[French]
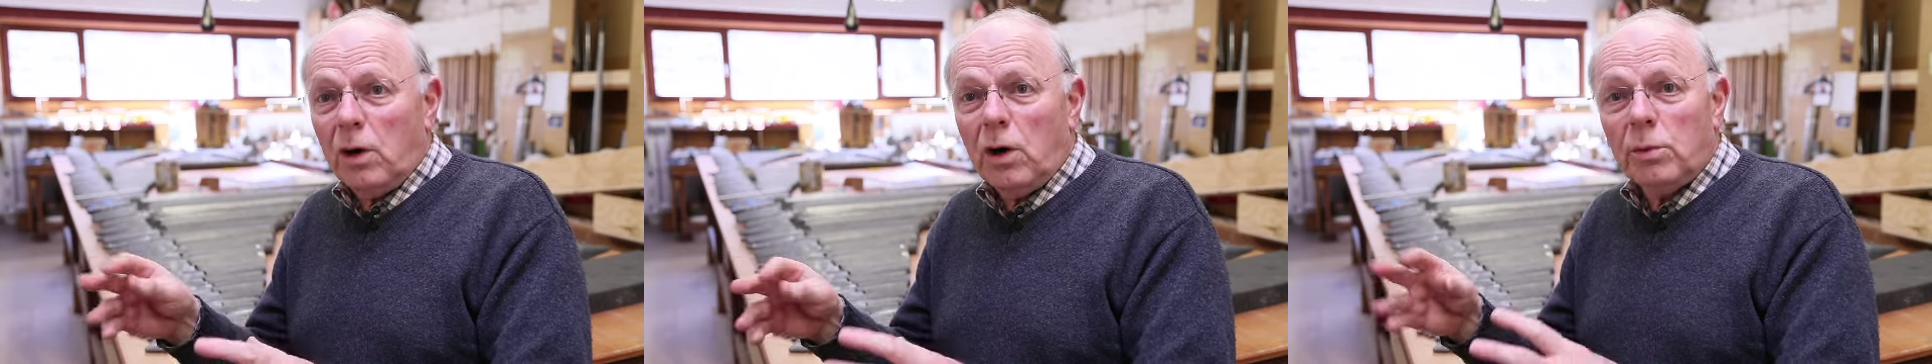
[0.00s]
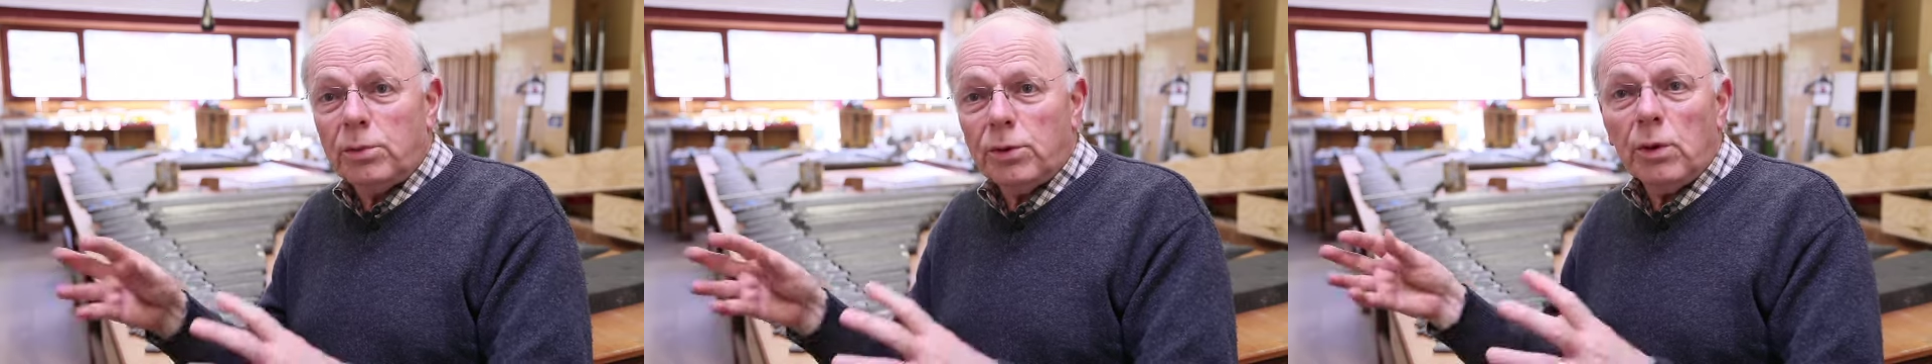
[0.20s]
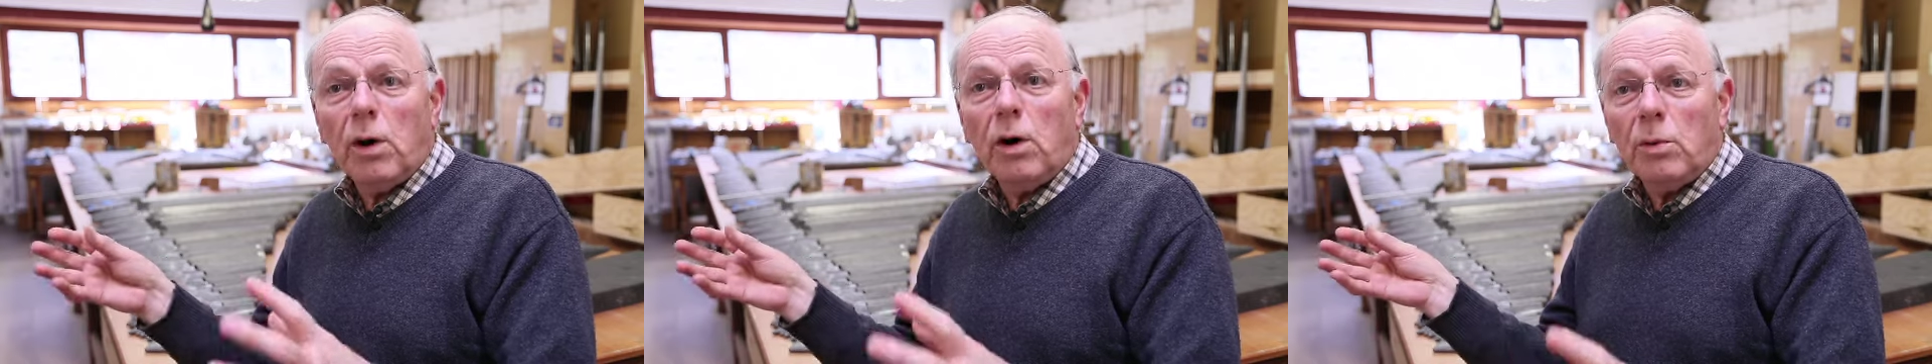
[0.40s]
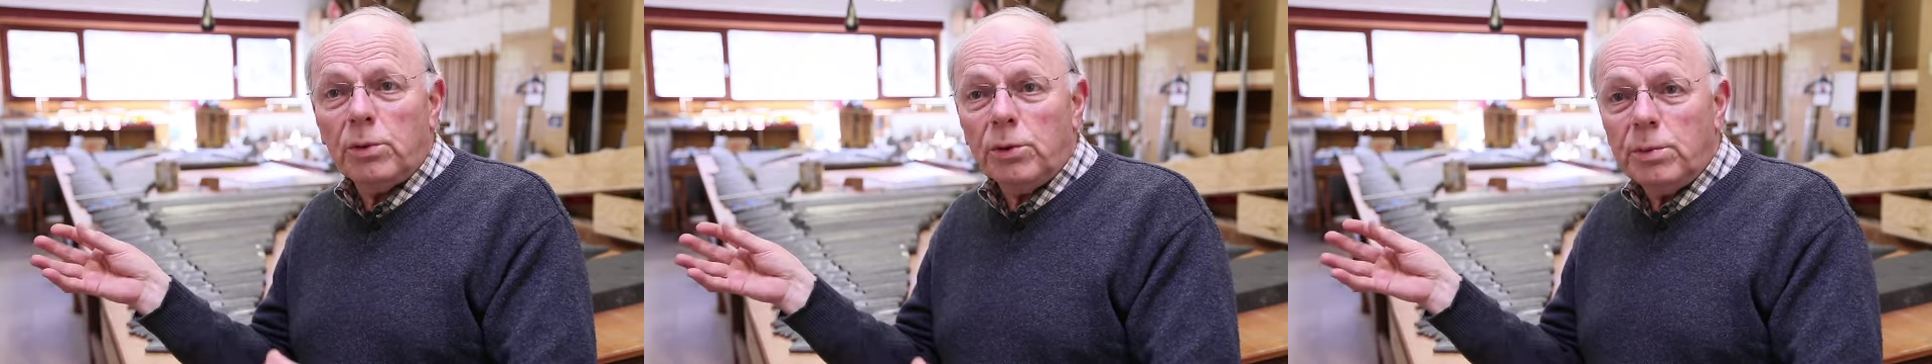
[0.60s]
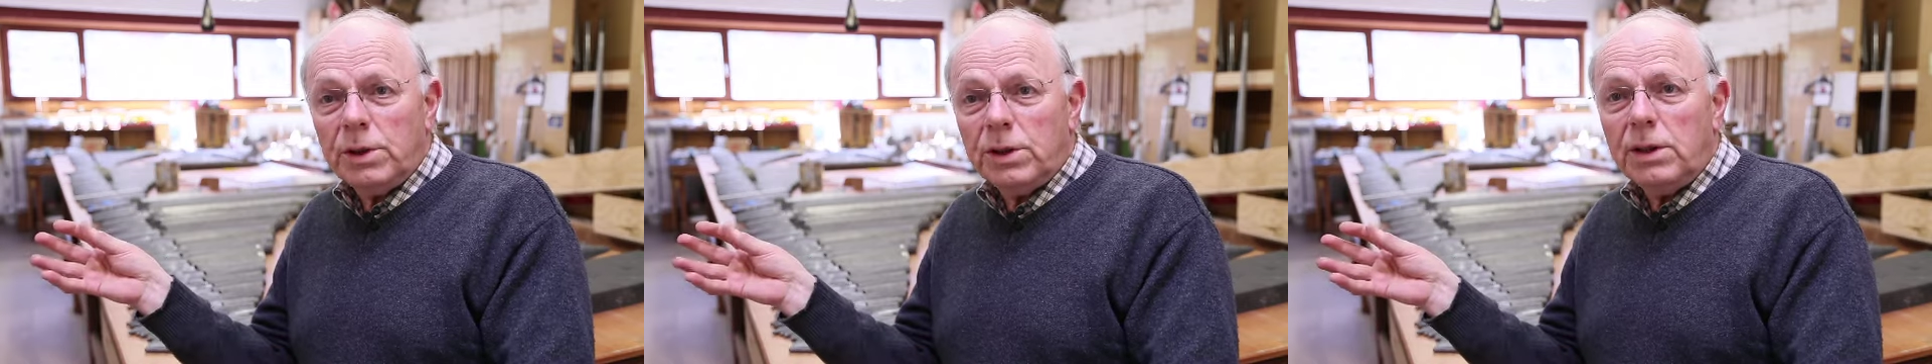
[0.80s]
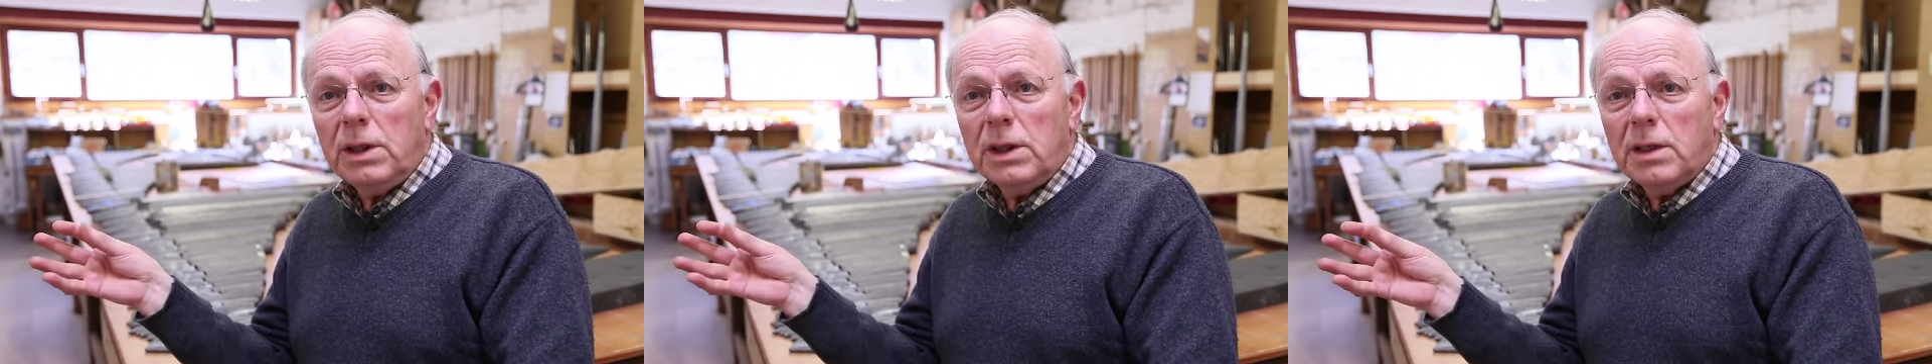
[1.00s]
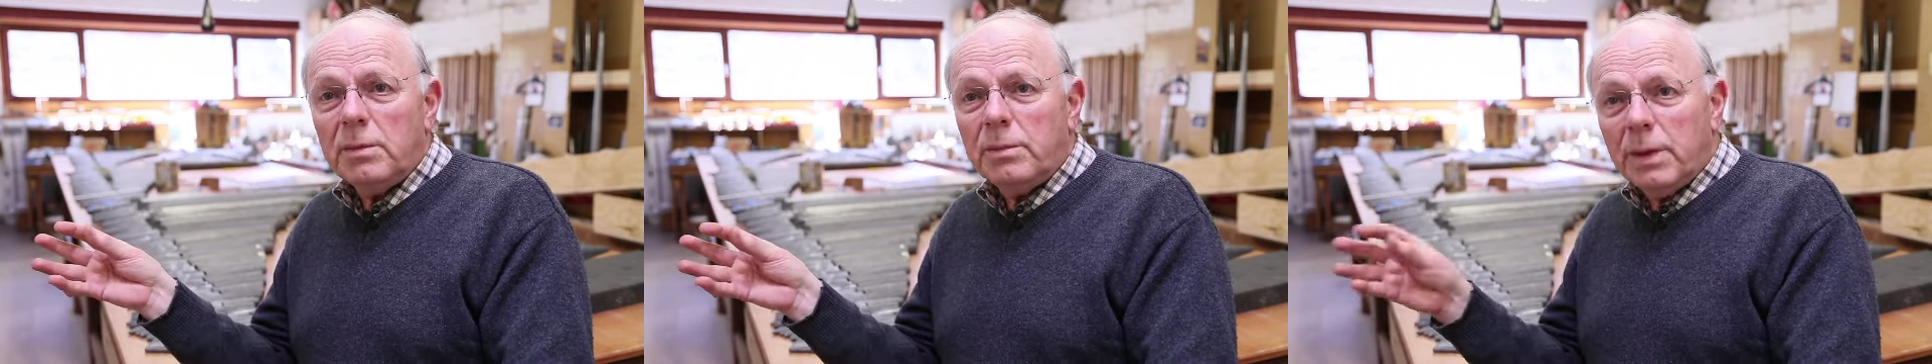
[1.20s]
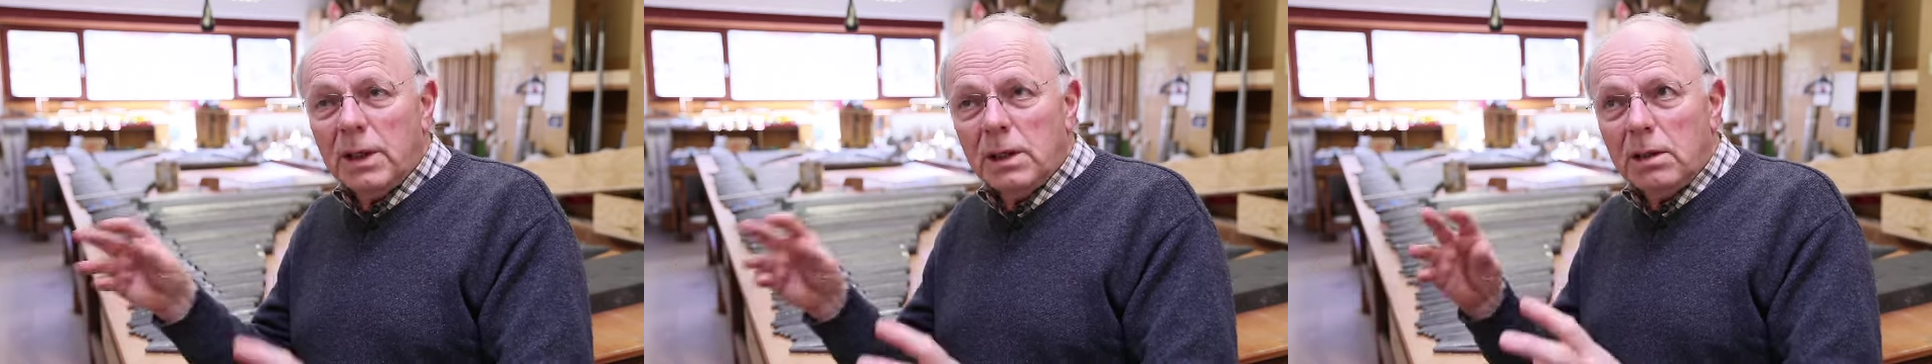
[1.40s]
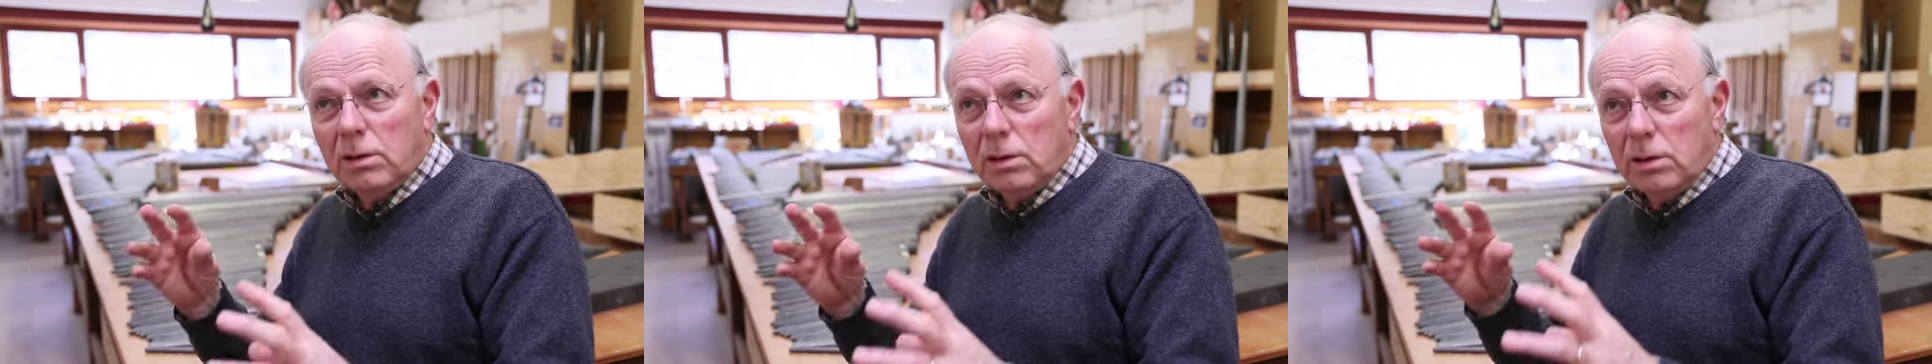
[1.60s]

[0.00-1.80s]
en plus grand, en plus petit, mais